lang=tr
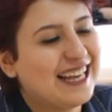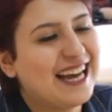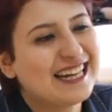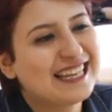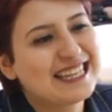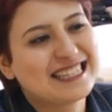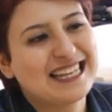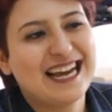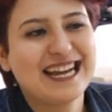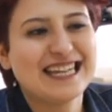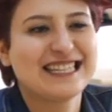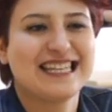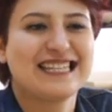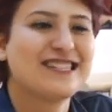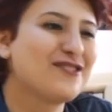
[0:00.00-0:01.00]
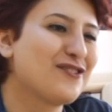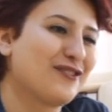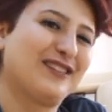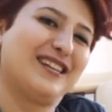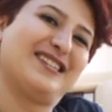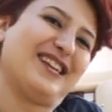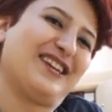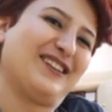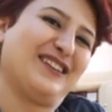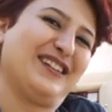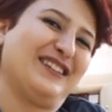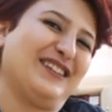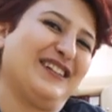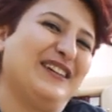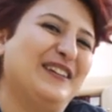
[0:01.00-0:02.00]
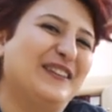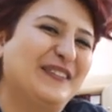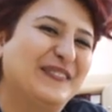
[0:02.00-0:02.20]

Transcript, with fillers: Herkese her şey için çok teşekkür ediyorum.